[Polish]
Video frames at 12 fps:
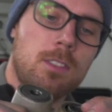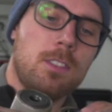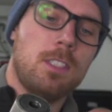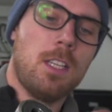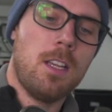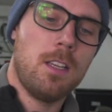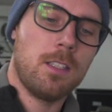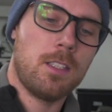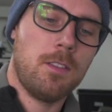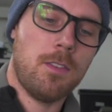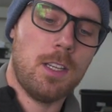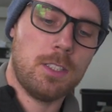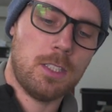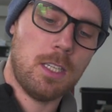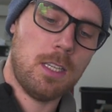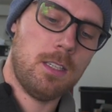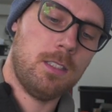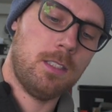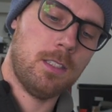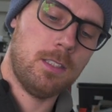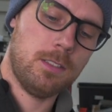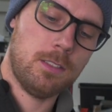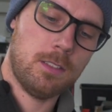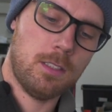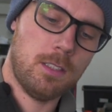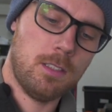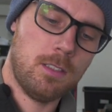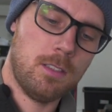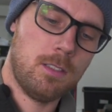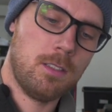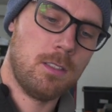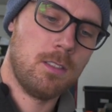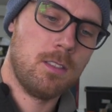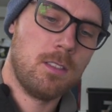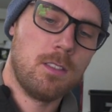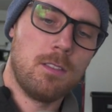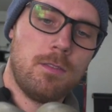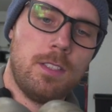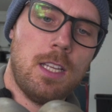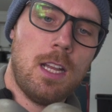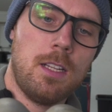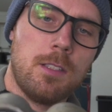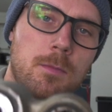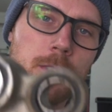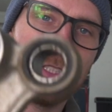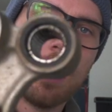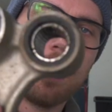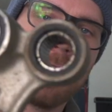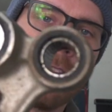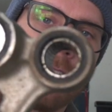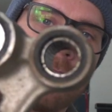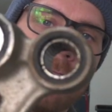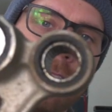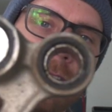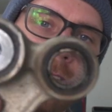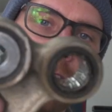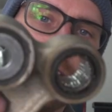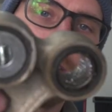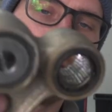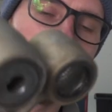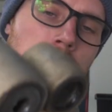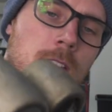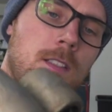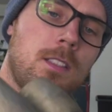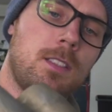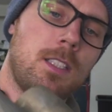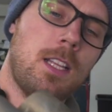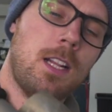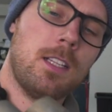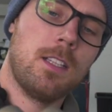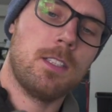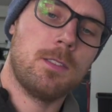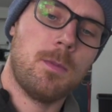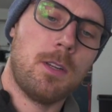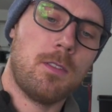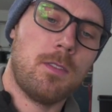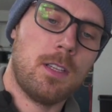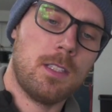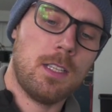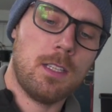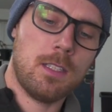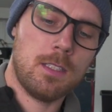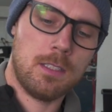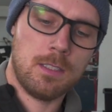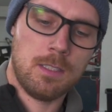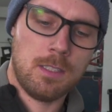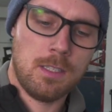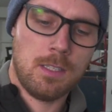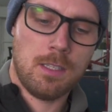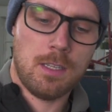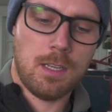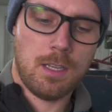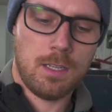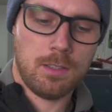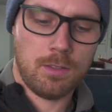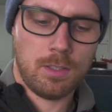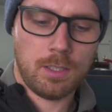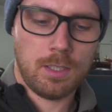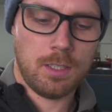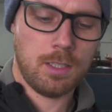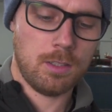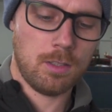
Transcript: że kiwaczka jest w idealnym stanie. Jest idealnie nasmarowana. E, no jedyne